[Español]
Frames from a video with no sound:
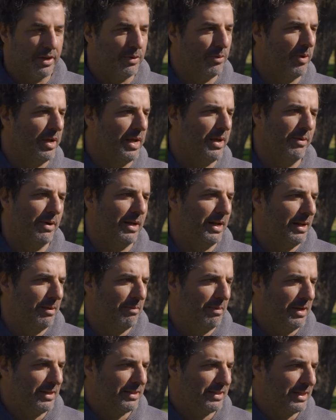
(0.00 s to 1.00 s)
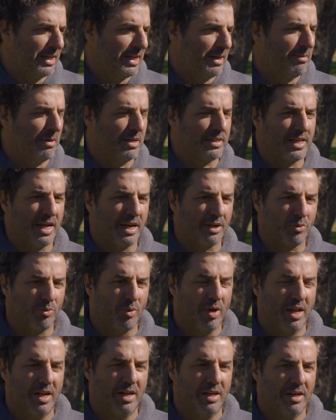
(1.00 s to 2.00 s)
nueva, la más, la más
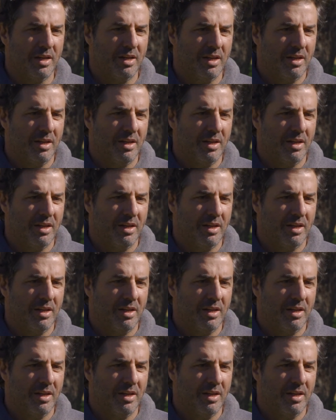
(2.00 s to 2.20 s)
actual.